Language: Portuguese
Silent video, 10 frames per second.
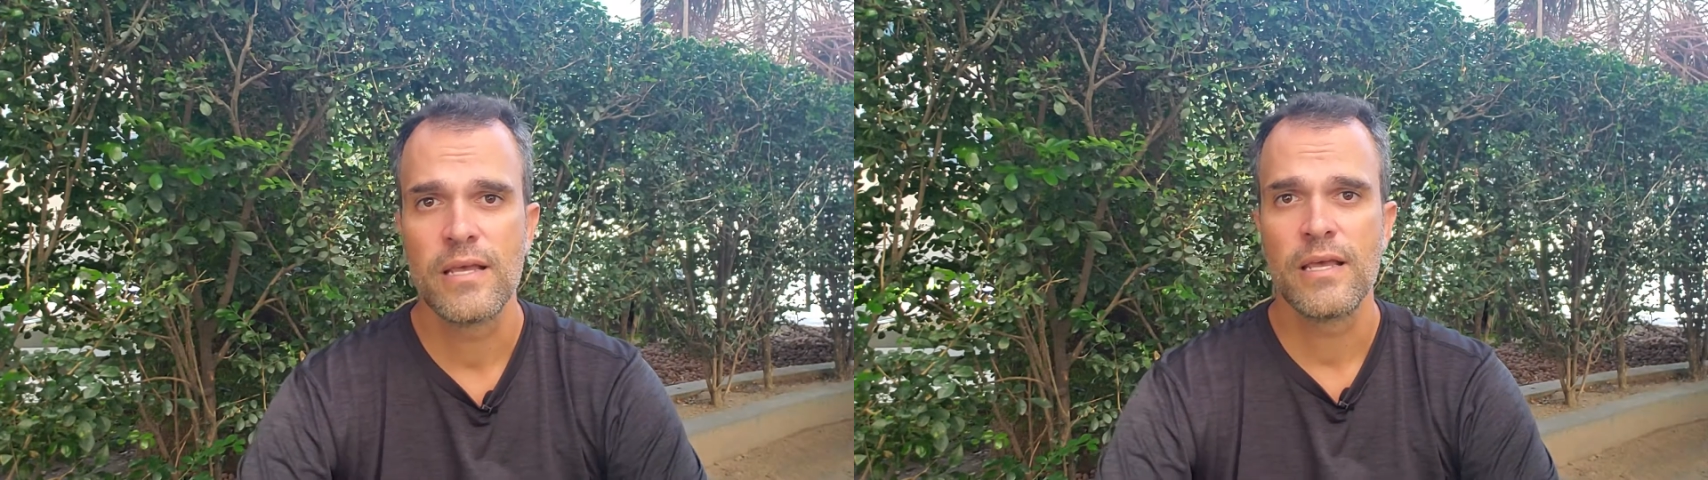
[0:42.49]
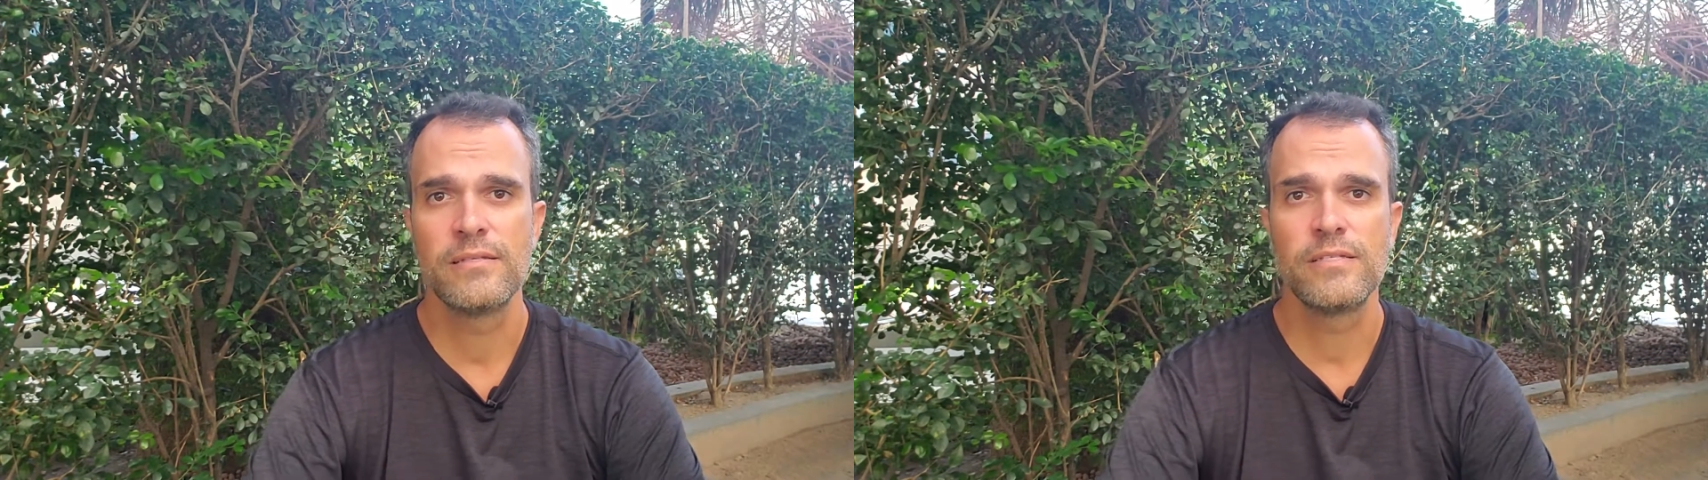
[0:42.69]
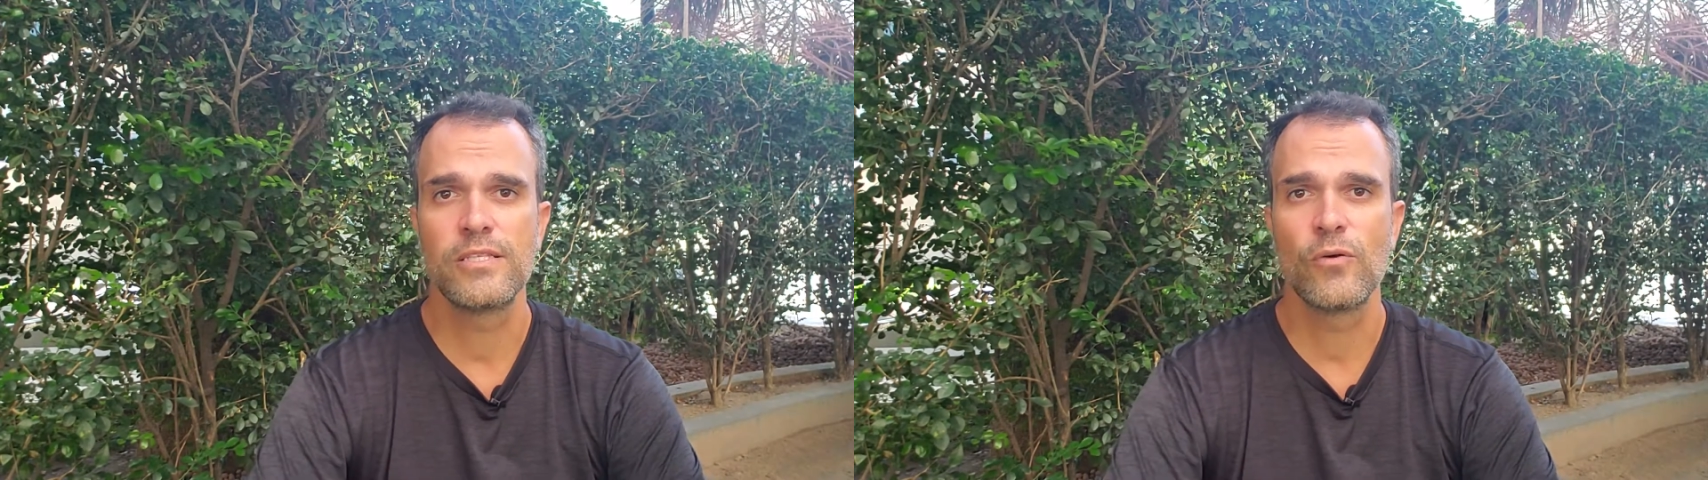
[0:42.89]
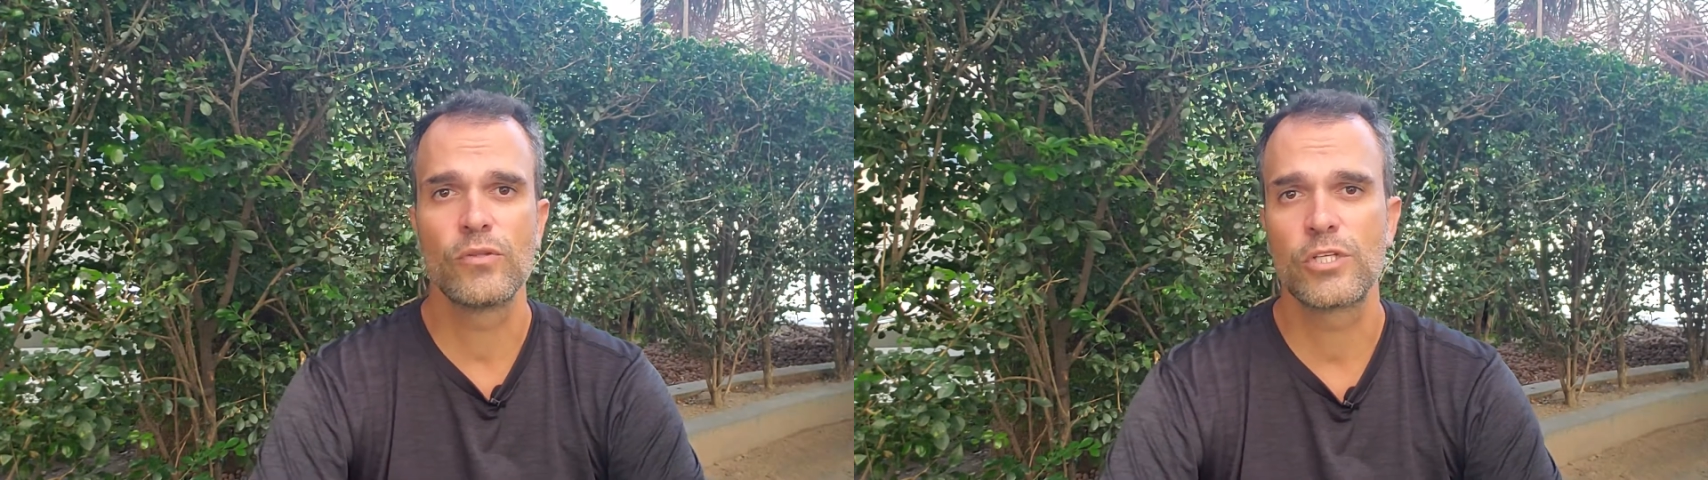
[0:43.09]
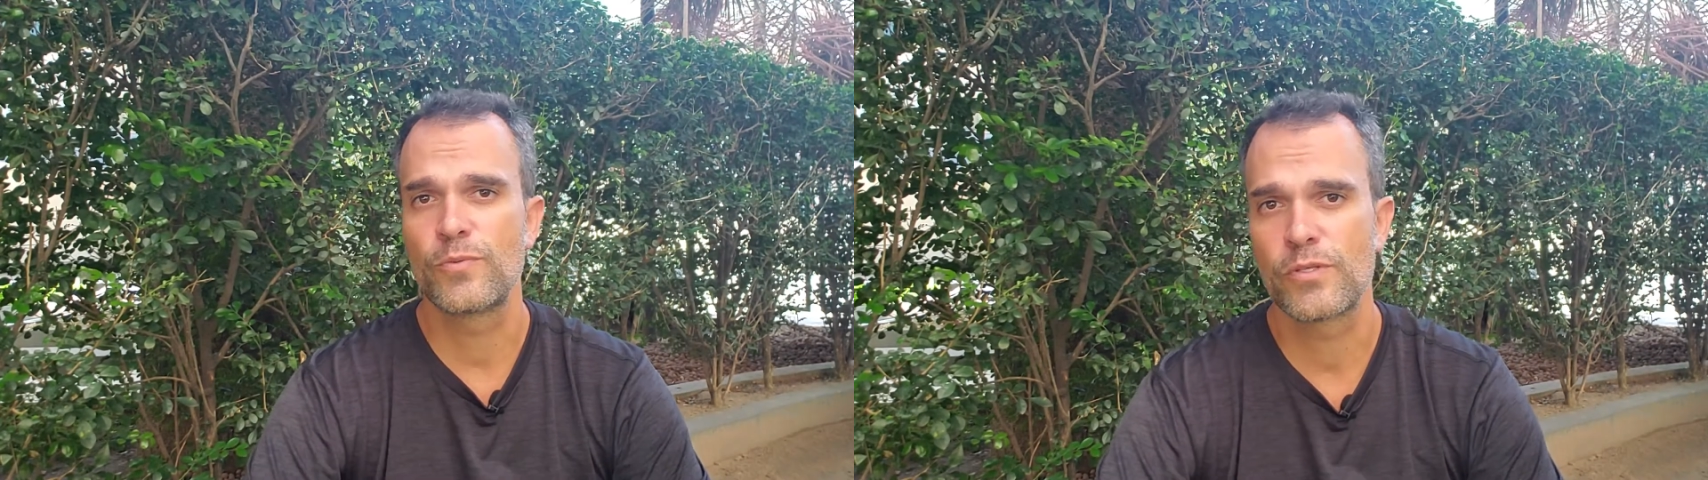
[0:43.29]
existem
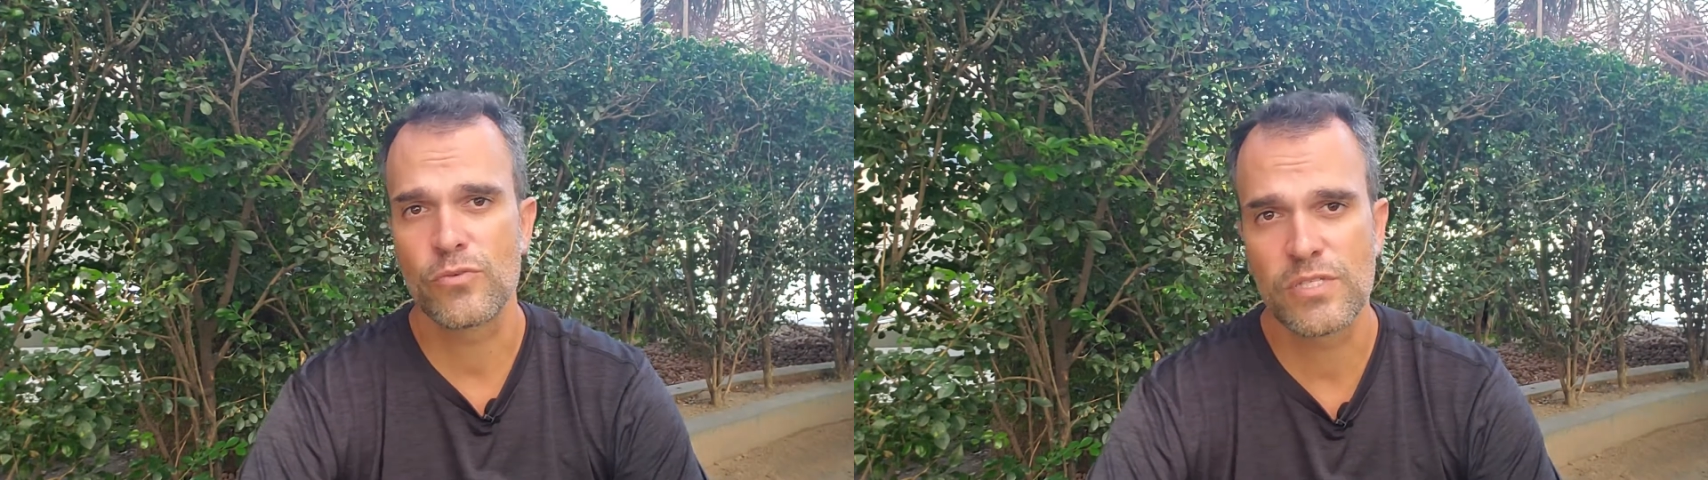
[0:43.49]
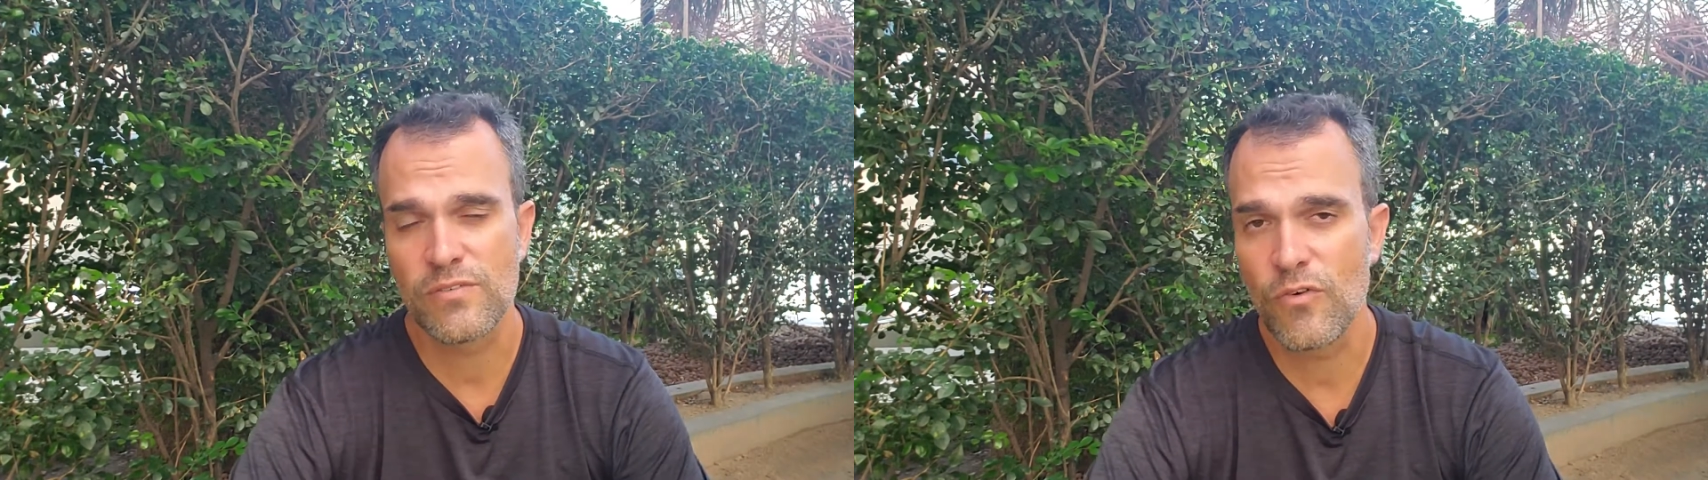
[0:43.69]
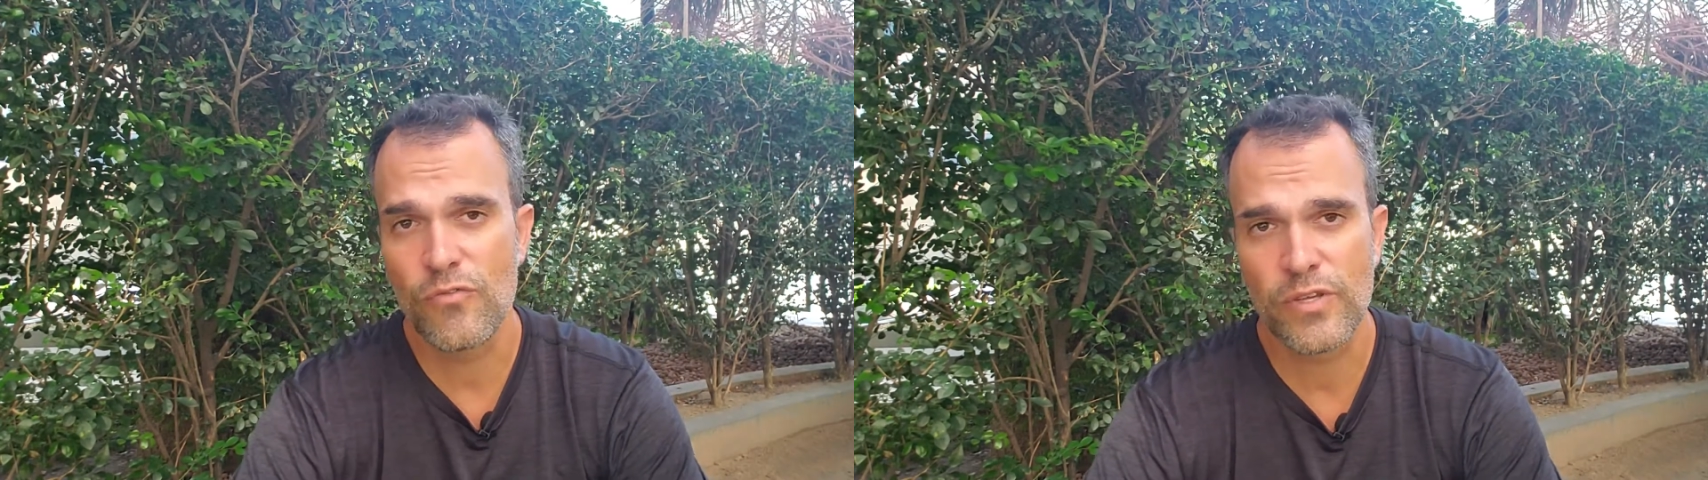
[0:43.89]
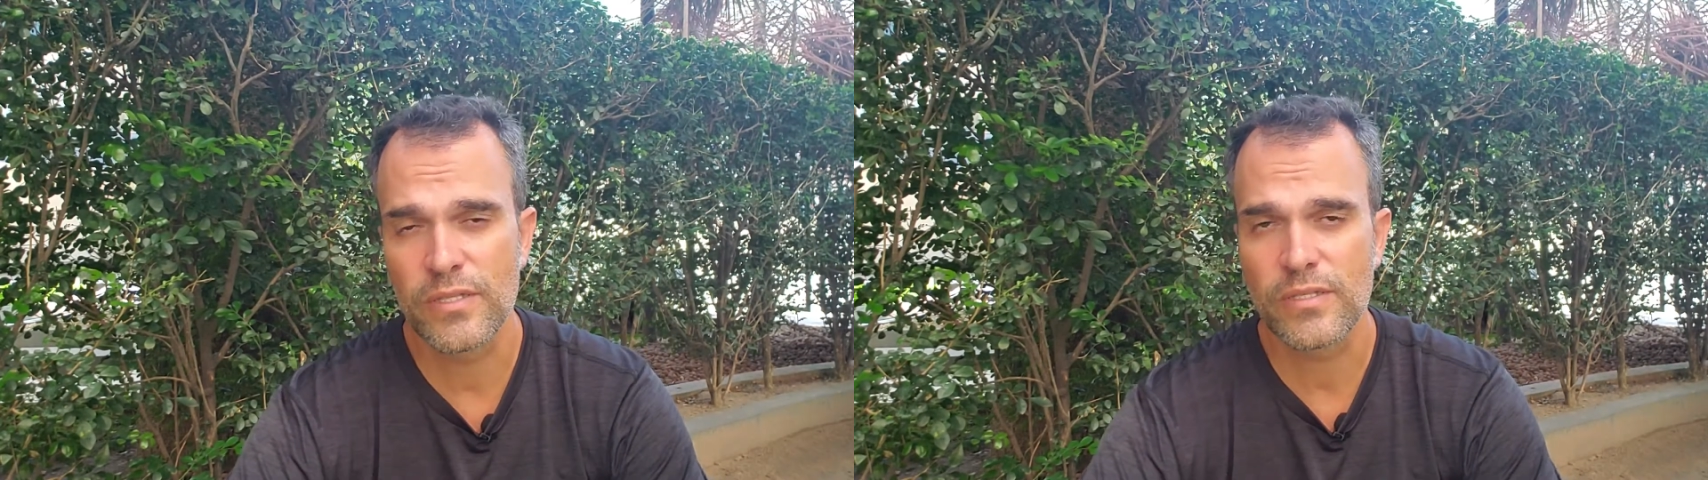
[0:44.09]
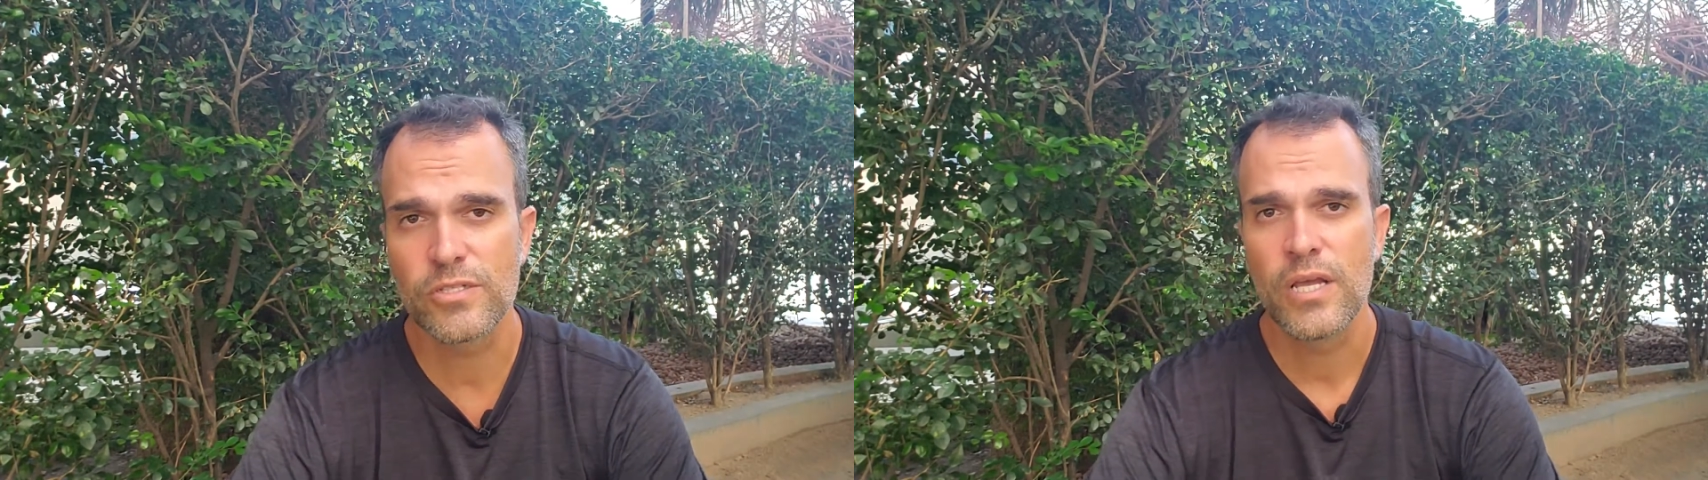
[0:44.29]
outras pessoas
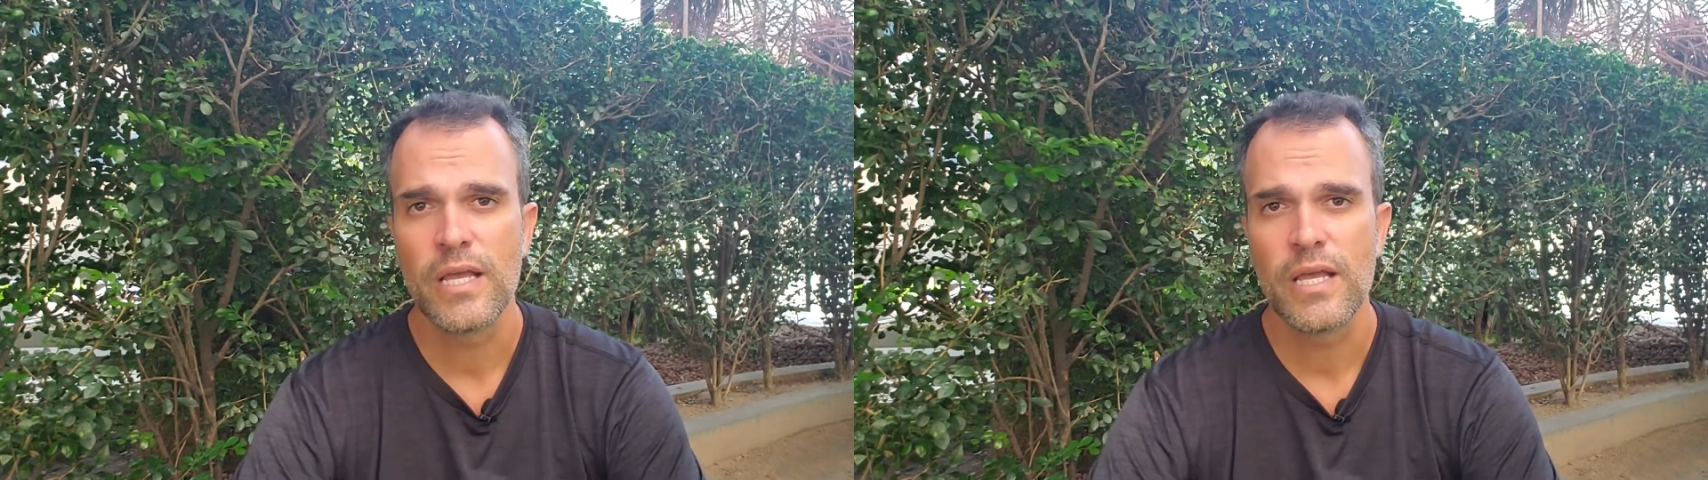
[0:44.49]
envolvidas,